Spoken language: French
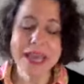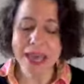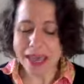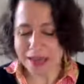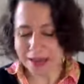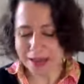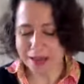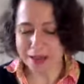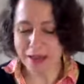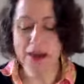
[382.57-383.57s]

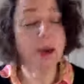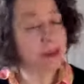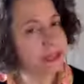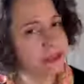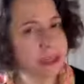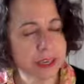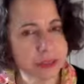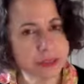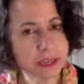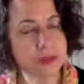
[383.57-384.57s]
alors après, si, il y a
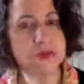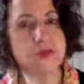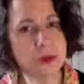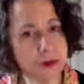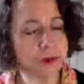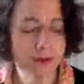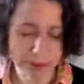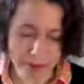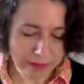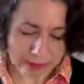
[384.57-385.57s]
des excuses quand
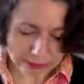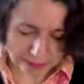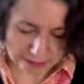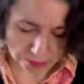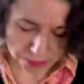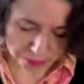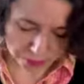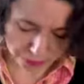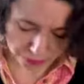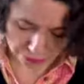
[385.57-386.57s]
il y a des histoires
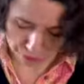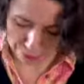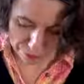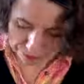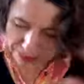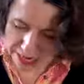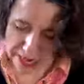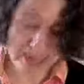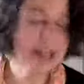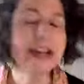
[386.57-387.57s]
de, de
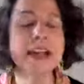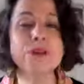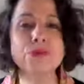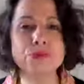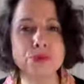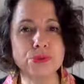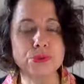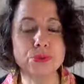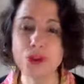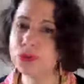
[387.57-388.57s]
familiales ou
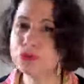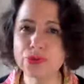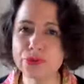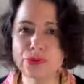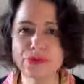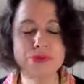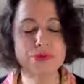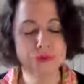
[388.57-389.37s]
ce, genre de choses.